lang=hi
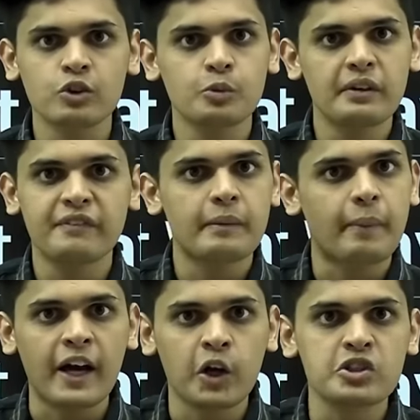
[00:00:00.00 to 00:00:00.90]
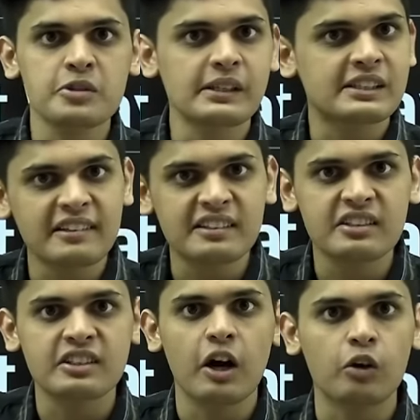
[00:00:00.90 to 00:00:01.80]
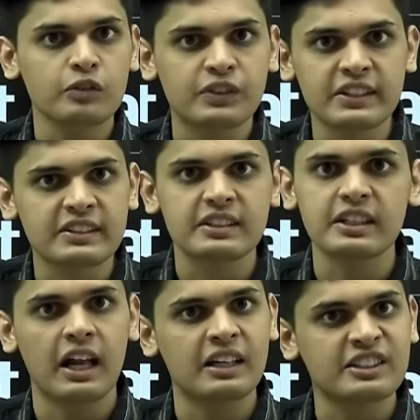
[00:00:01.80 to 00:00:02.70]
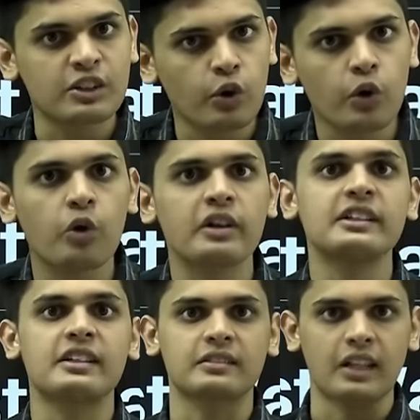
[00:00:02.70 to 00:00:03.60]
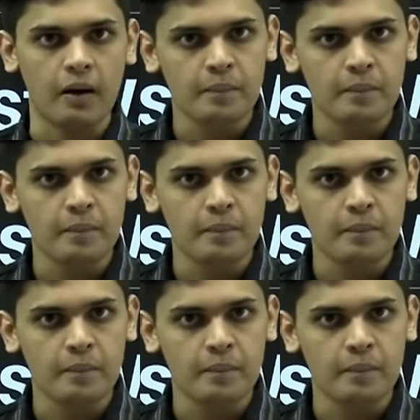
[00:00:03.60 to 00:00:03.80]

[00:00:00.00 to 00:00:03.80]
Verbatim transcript: तुम्हें फिर बायोलॉजी में 360 आउट ऑफ 360 लाने से तो कोई रोक ही नहीं सकता